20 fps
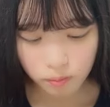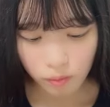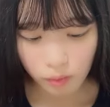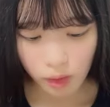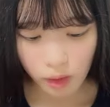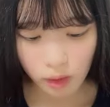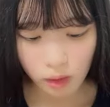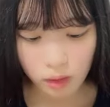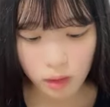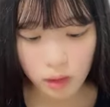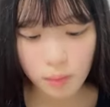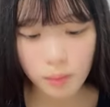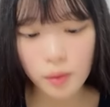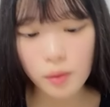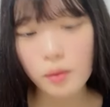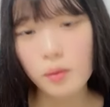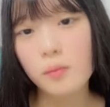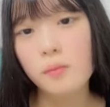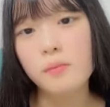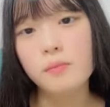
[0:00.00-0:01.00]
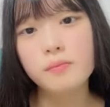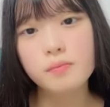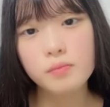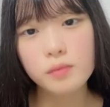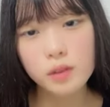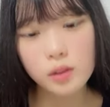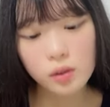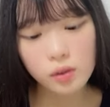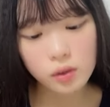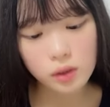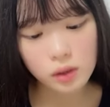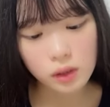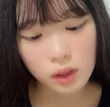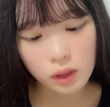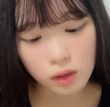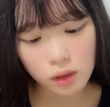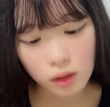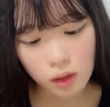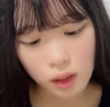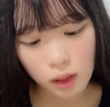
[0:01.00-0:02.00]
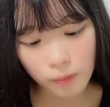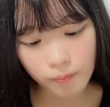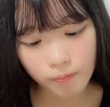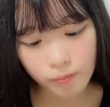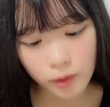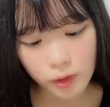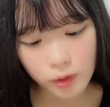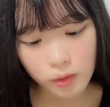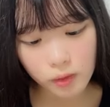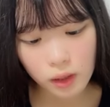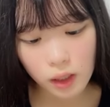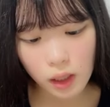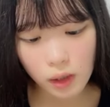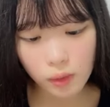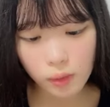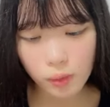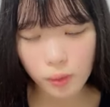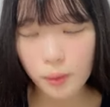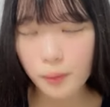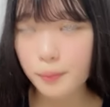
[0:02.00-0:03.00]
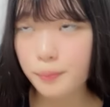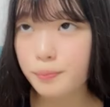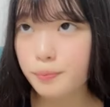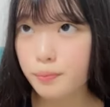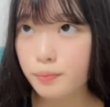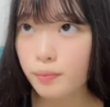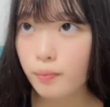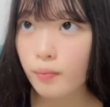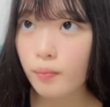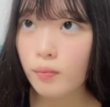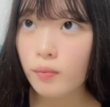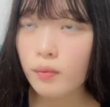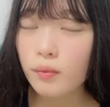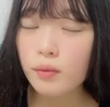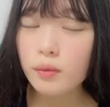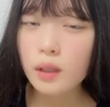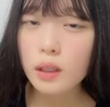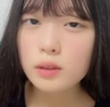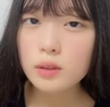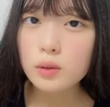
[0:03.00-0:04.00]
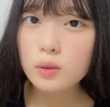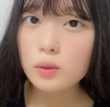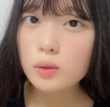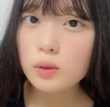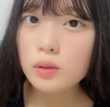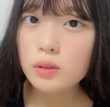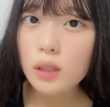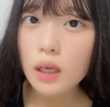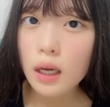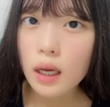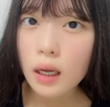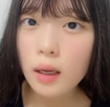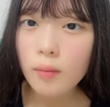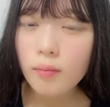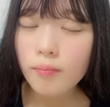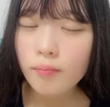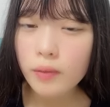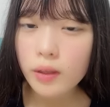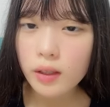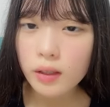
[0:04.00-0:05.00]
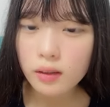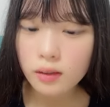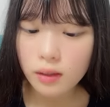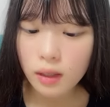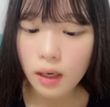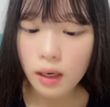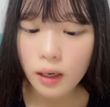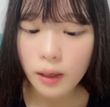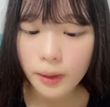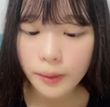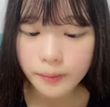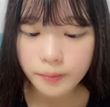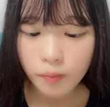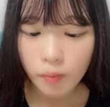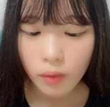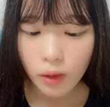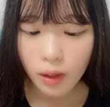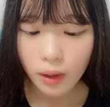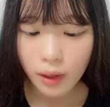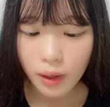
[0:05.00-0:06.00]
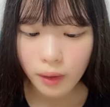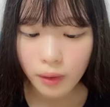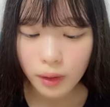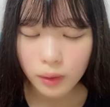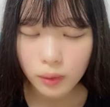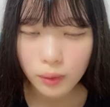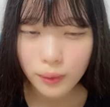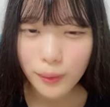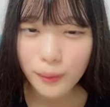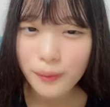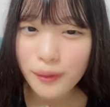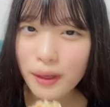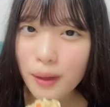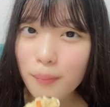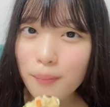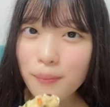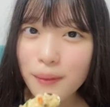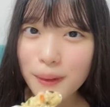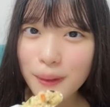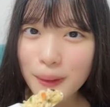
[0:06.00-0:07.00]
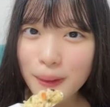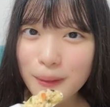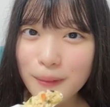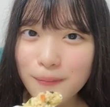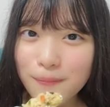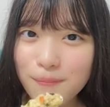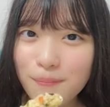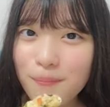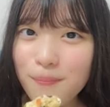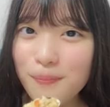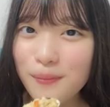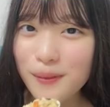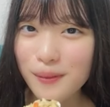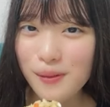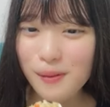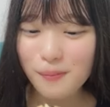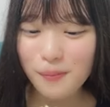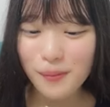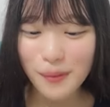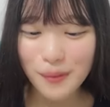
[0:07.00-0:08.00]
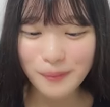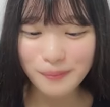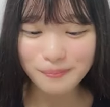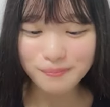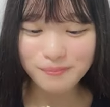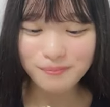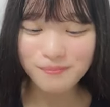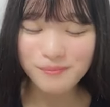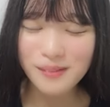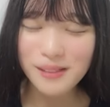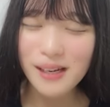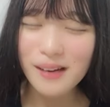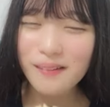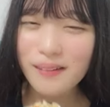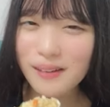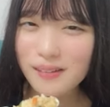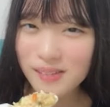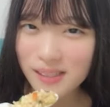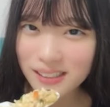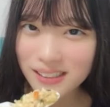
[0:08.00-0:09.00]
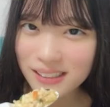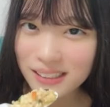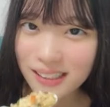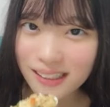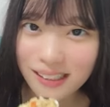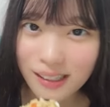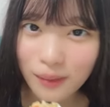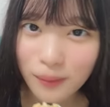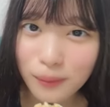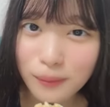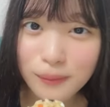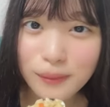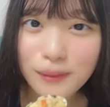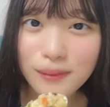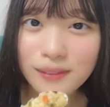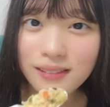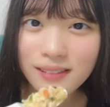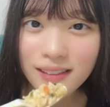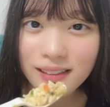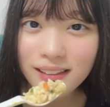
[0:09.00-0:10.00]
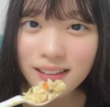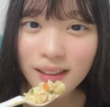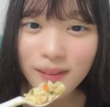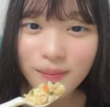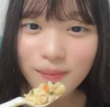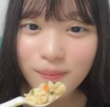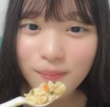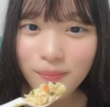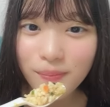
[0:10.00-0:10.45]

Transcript: ねでも当地で言ったらこのあの夏のツアーで行った香川のうどんはやっぱり本当にもうレベルが違った本当に美味しかった